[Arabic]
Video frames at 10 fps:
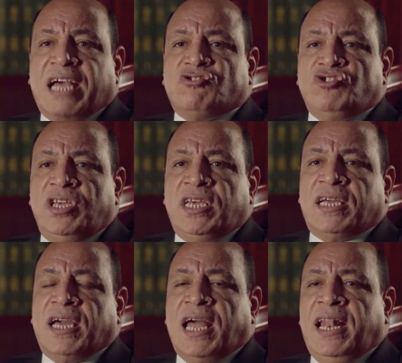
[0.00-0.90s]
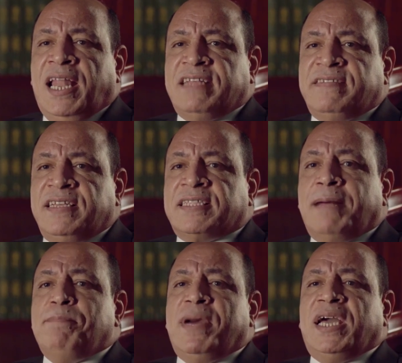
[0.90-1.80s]
الشيك الذي
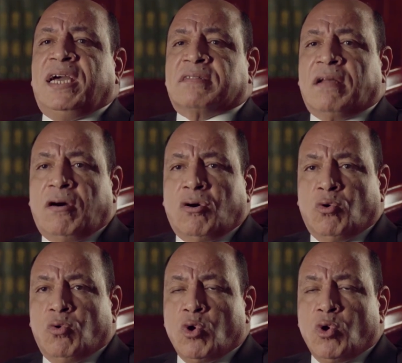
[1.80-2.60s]
تم إعطاؤه